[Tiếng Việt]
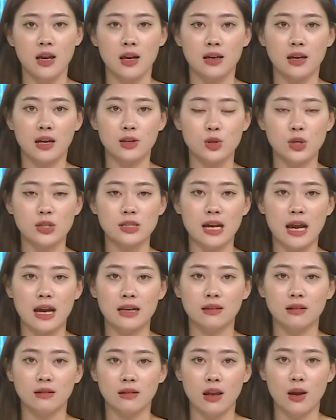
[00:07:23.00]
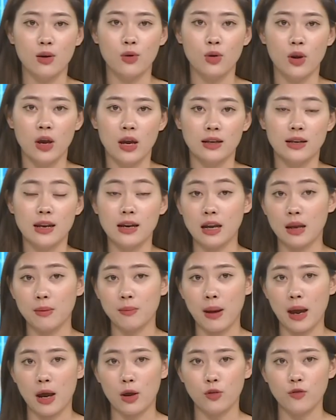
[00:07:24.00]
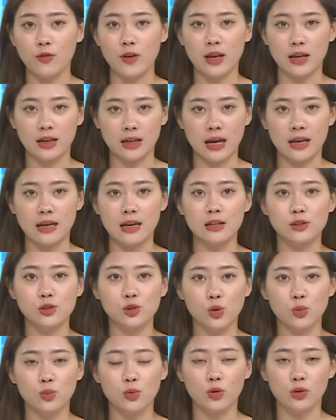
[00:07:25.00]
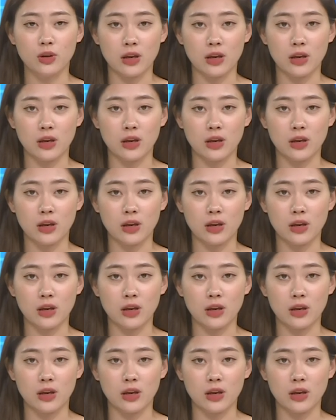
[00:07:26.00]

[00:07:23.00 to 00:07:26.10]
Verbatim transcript: các chuyên gia từ lâu đã cảnh báo về khả năng xung đột